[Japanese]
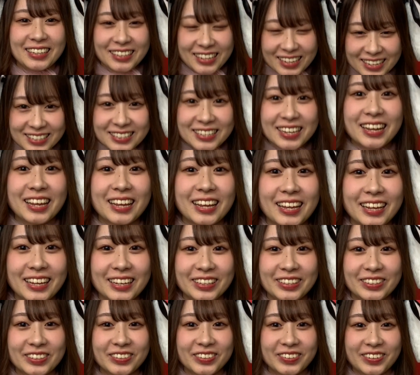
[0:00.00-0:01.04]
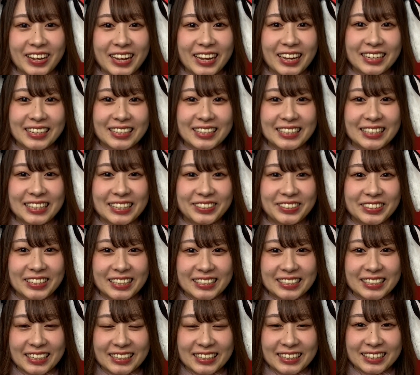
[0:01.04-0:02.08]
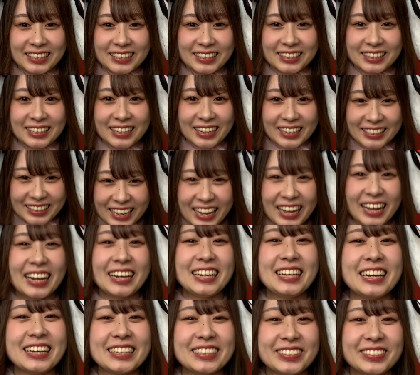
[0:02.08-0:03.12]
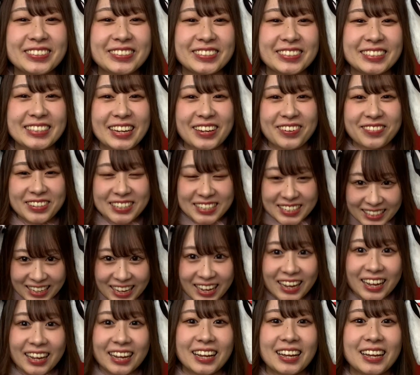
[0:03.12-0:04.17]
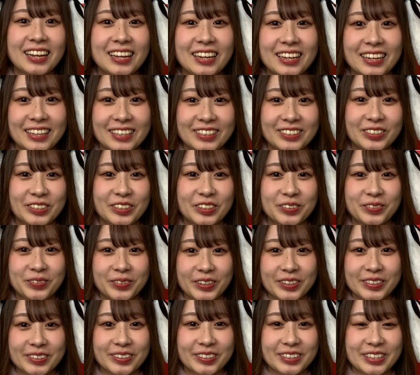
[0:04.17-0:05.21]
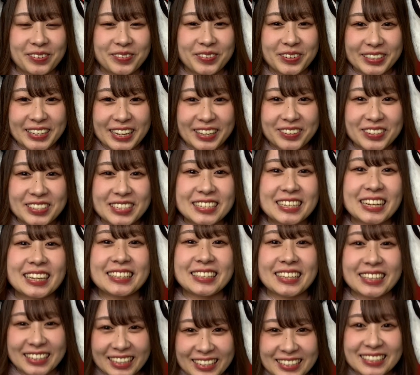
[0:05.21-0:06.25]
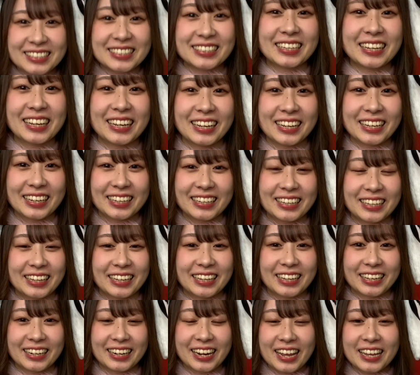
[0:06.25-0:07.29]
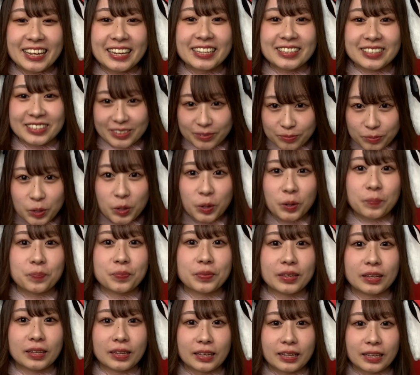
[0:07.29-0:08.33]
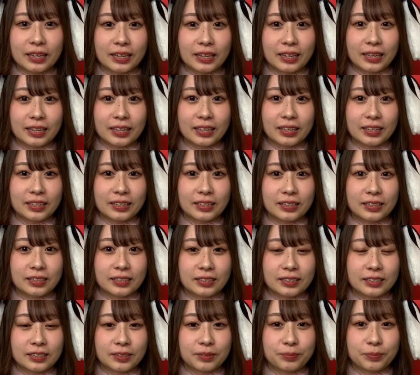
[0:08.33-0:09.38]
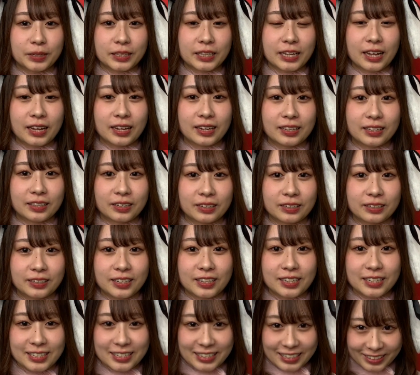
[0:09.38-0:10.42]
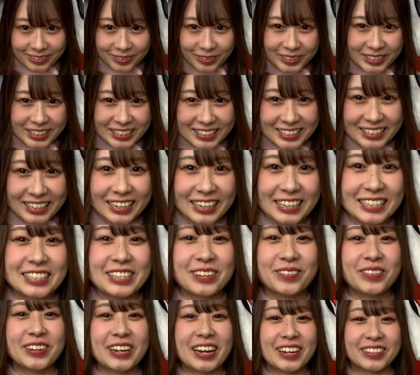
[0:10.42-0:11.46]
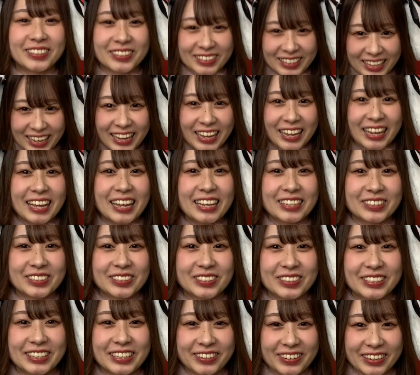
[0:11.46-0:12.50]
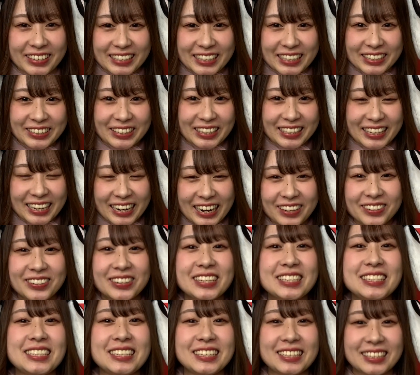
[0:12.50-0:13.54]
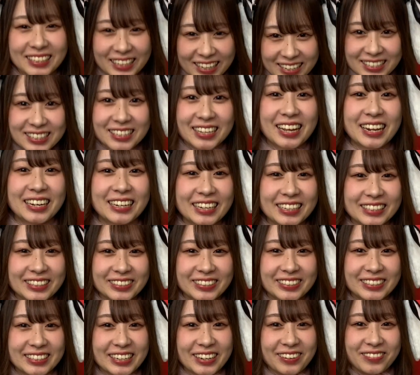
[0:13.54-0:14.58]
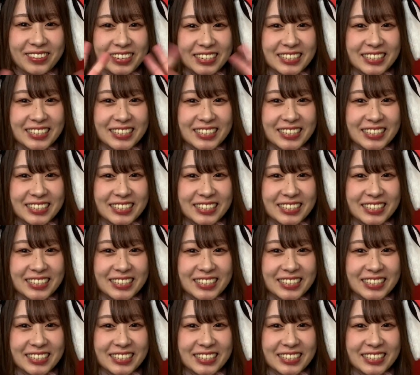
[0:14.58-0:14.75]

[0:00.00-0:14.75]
です、えー、今日は来てくださった方ありがとうございました。えっと、今日もとても楽しかったです。えー、来月も、えー、またリリーさんの小札やらせてもらうので、その時は来てくれたら嬉しいです。ありがとうございま